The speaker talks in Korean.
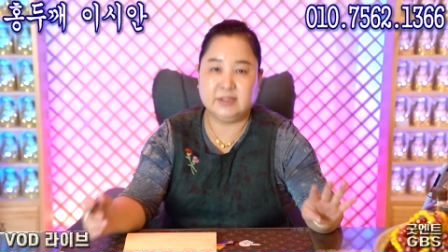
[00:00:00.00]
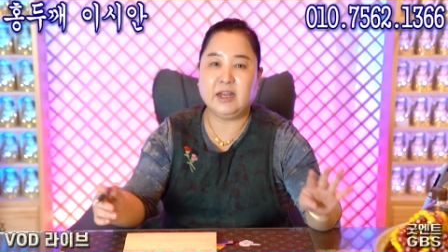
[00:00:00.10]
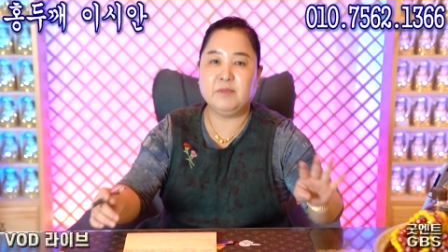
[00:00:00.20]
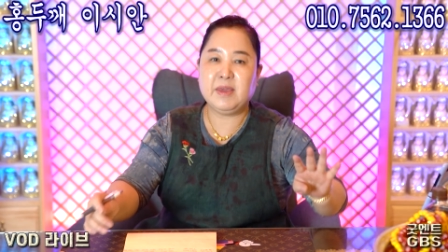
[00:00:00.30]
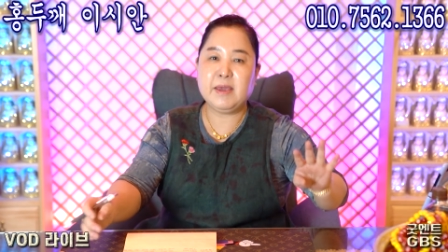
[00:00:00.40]
그
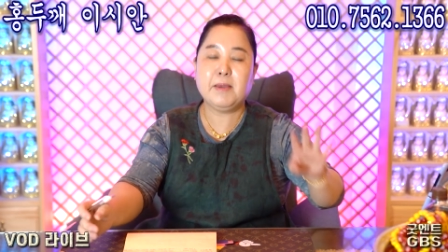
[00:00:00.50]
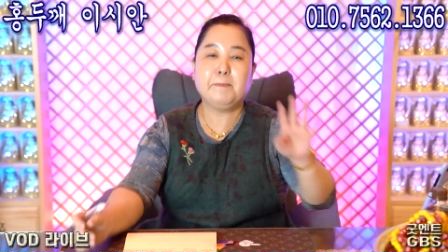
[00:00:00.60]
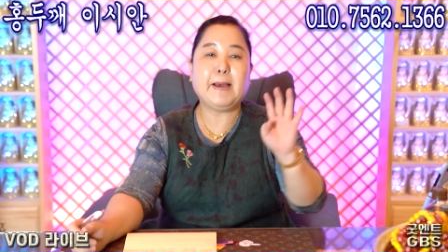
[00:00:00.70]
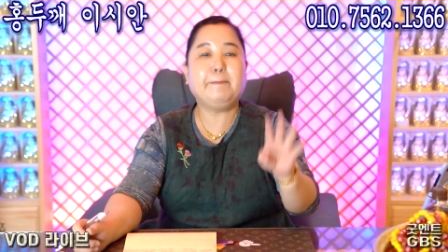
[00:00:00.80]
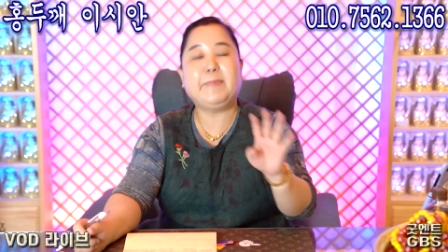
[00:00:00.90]
다음에
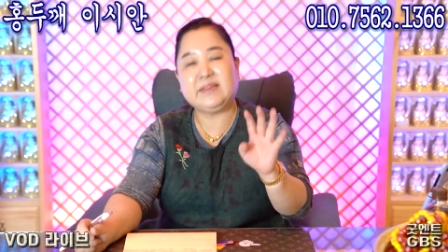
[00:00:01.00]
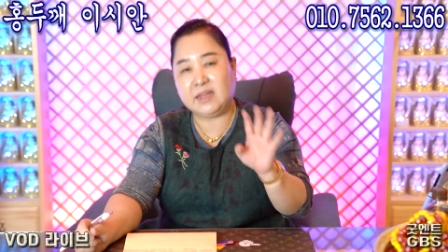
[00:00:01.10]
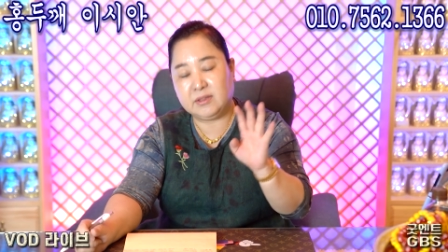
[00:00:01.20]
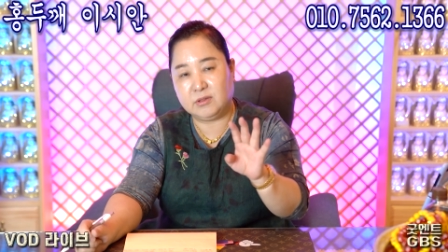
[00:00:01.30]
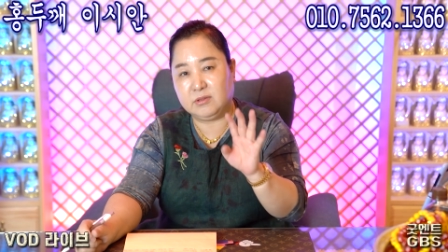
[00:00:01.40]

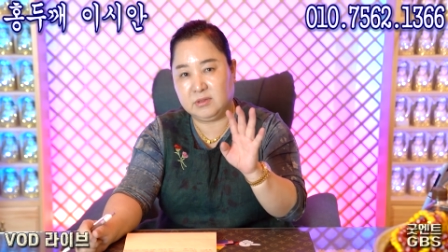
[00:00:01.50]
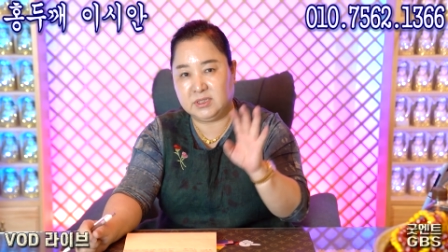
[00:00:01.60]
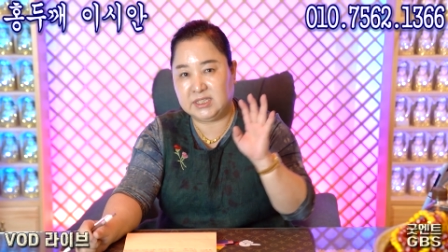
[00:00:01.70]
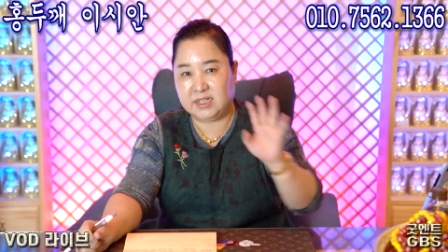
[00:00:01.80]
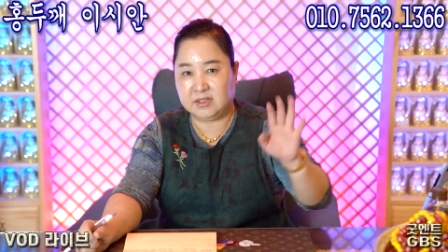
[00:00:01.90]
빳빳한
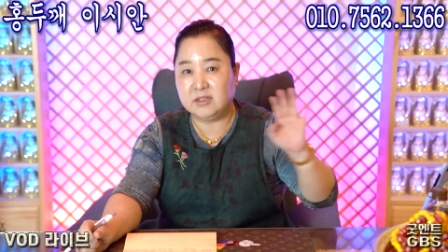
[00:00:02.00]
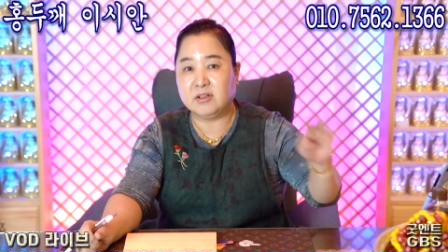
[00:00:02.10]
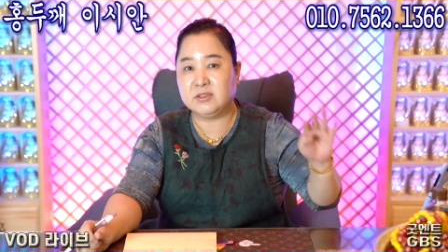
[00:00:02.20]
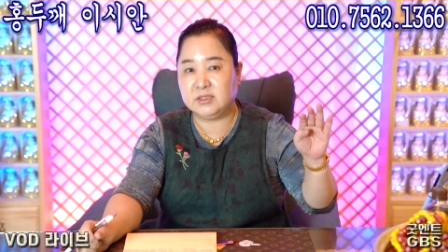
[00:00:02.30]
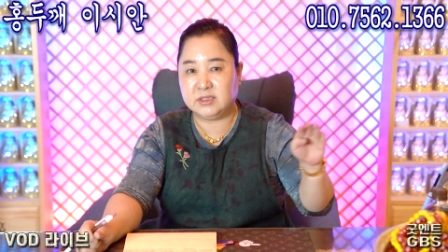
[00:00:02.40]
이제
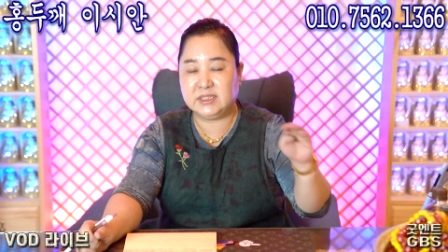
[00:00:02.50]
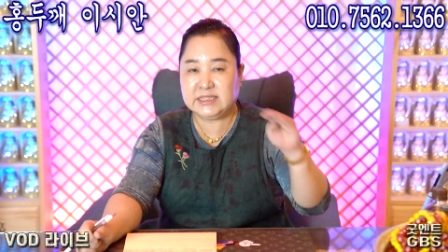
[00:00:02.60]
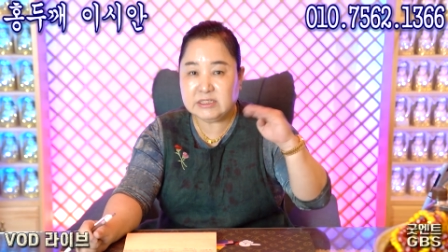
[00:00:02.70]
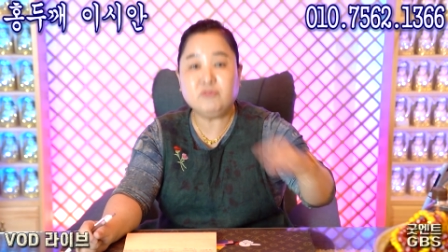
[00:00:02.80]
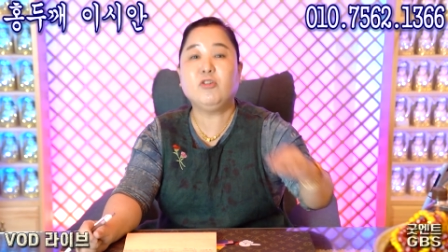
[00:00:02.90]
그런 음.
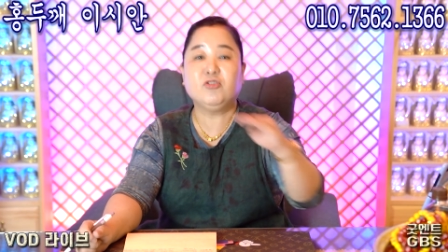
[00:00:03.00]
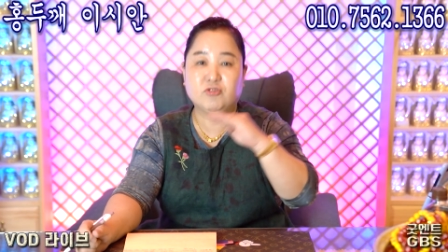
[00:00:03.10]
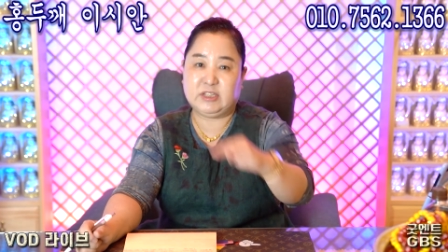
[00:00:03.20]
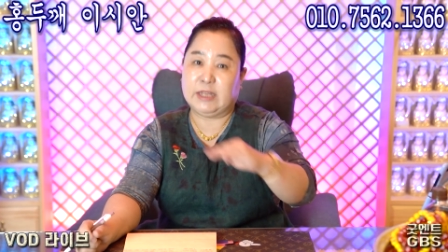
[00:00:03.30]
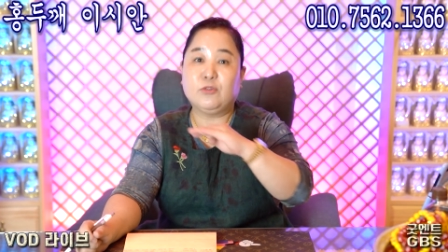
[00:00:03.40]

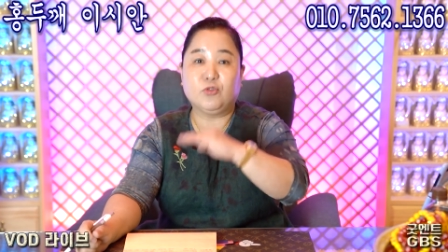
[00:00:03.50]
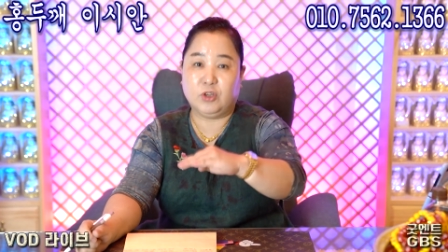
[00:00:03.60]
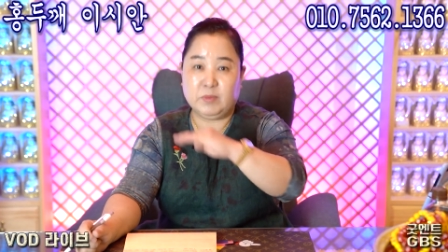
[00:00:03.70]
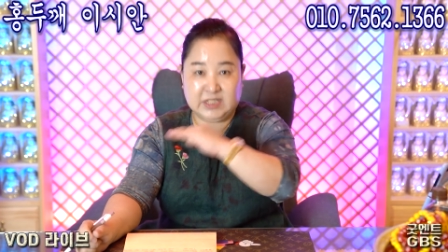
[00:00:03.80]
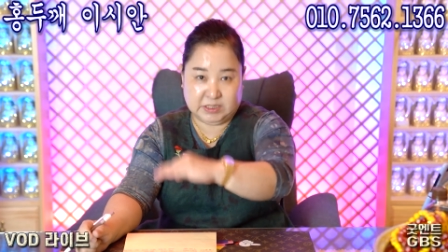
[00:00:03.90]
신권으로
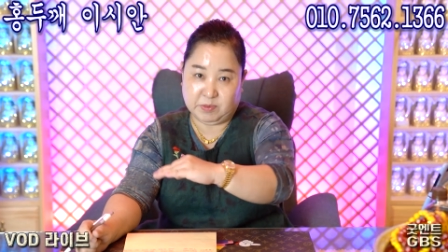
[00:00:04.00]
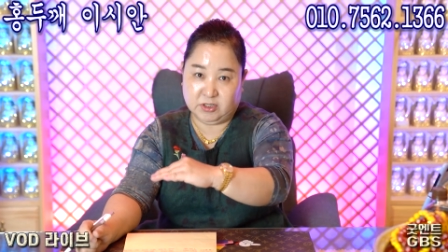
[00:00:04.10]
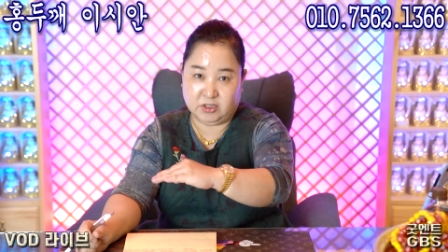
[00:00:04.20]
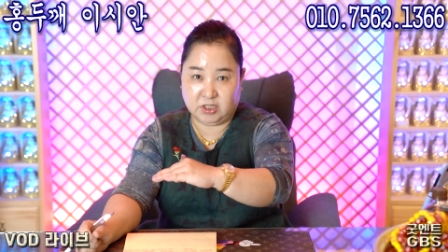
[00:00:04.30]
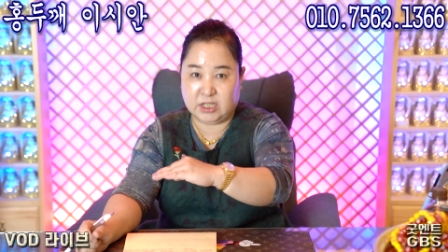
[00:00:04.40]
되도록이면
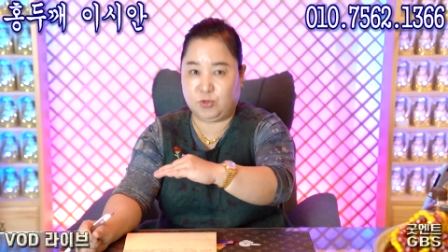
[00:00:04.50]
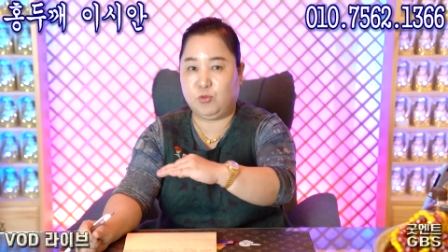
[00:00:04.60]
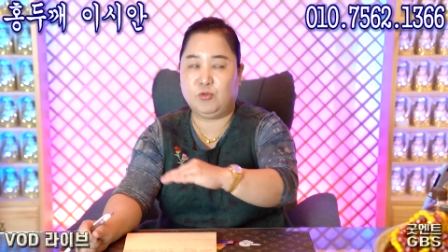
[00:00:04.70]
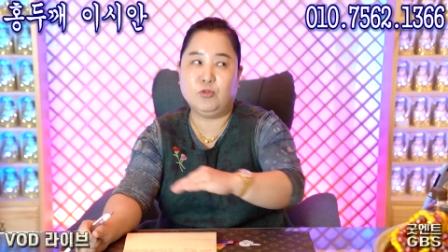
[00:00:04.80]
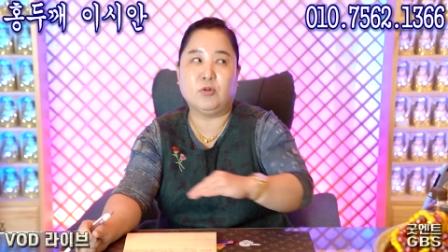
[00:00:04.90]
집어넣는 게
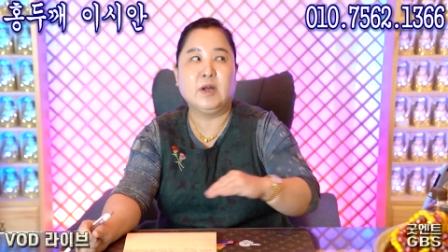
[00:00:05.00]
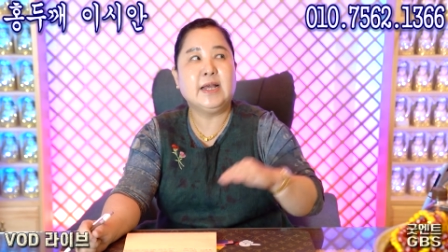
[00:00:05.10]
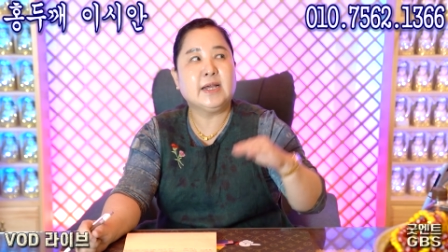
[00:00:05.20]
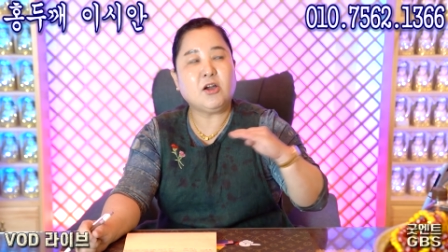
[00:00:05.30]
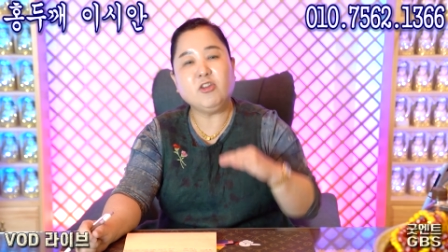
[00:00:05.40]
좋고,
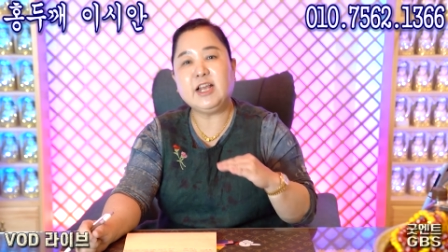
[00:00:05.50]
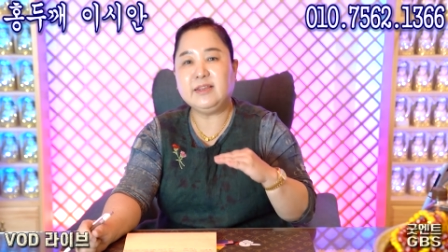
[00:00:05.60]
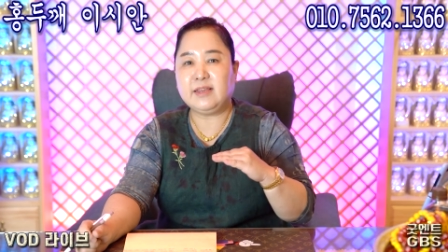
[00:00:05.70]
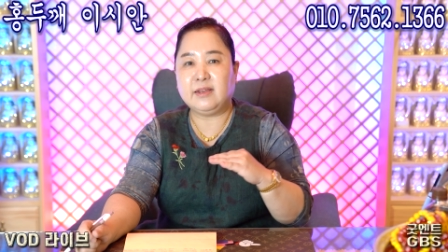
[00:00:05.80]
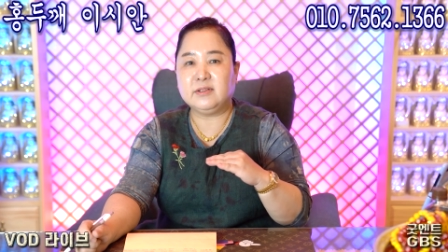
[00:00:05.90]
음.
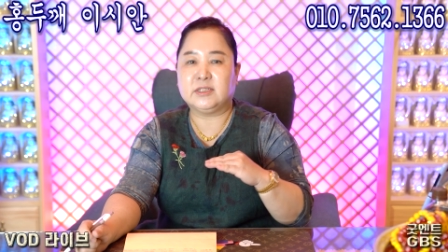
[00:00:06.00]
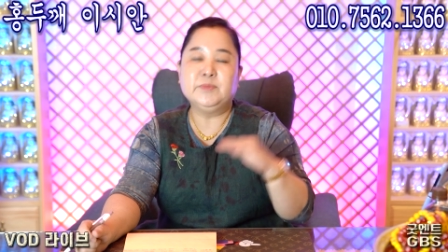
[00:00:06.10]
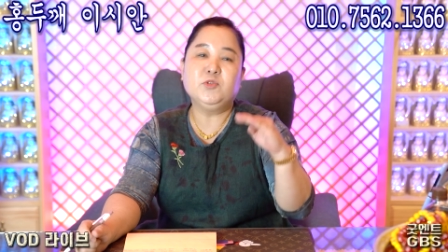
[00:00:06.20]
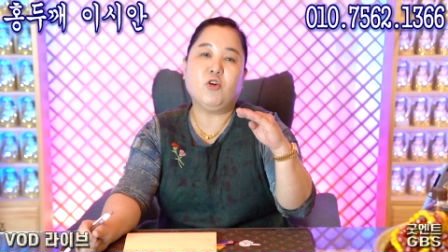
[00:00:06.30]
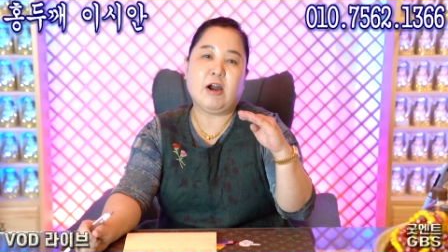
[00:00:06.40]
꺼낼 때는
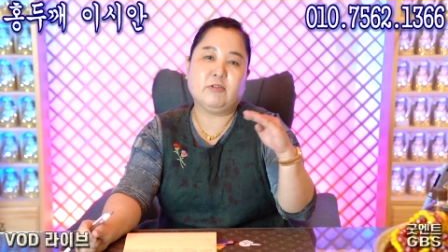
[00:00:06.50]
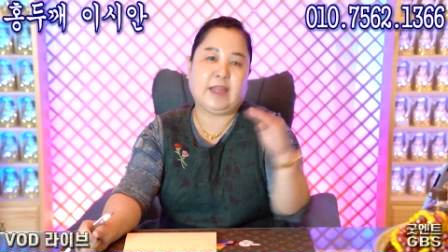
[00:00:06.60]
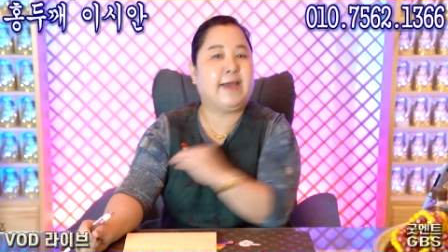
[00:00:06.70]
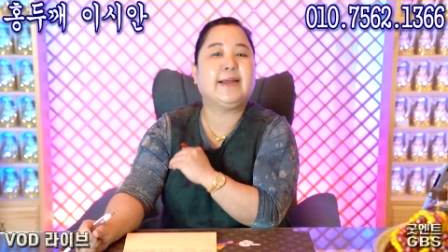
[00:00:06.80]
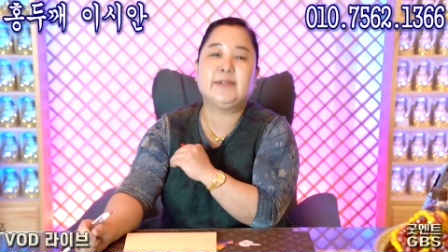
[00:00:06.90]
금고하고
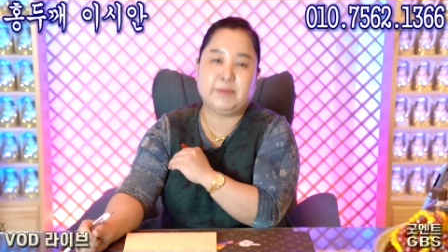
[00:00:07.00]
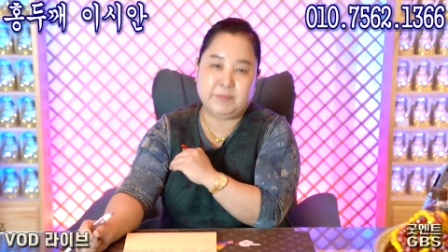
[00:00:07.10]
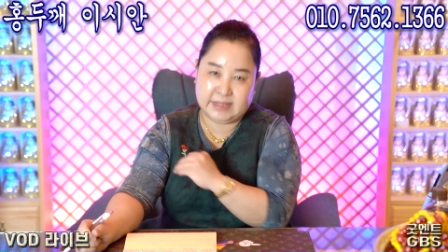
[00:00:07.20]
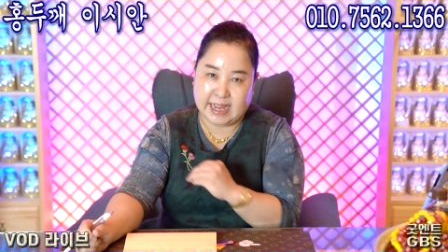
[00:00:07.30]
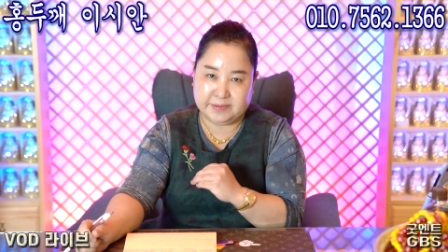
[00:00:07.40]
대화를
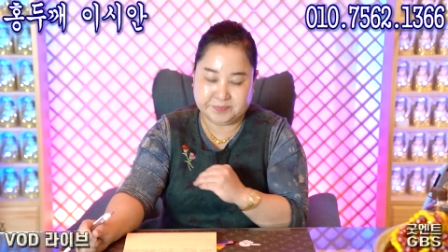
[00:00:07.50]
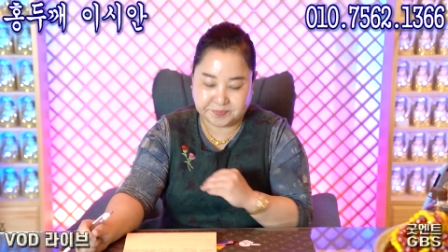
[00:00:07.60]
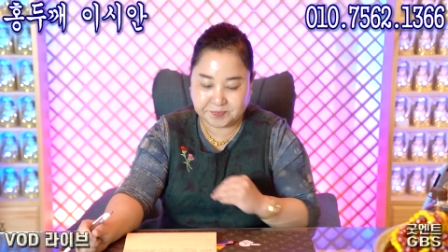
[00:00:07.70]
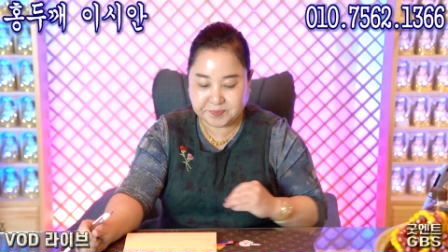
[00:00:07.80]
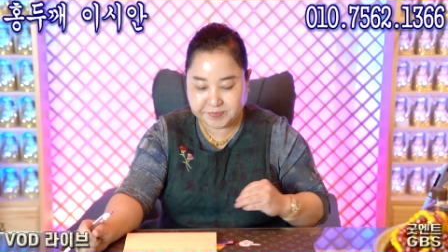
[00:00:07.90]
합니다.
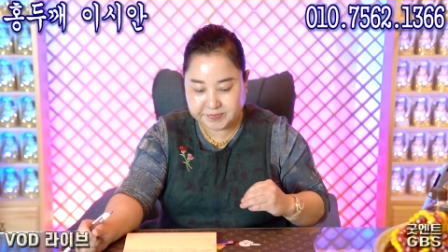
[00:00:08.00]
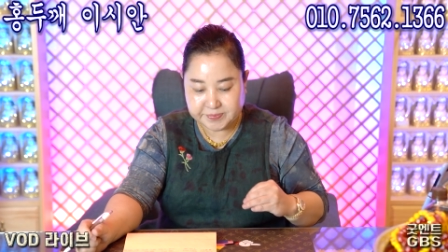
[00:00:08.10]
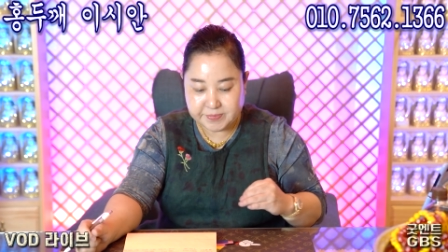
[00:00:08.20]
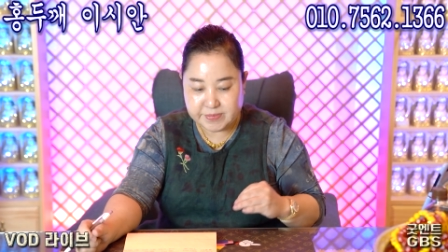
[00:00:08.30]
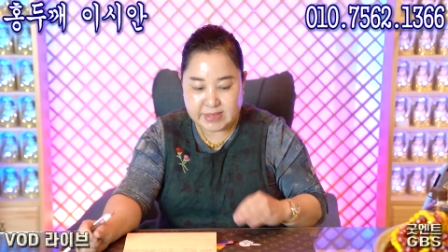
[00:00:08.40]

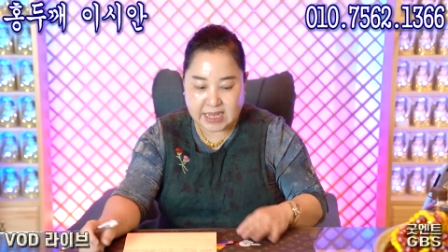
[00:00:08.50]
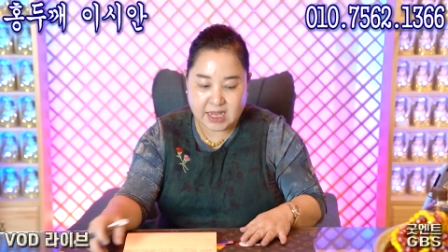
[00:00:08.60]
어,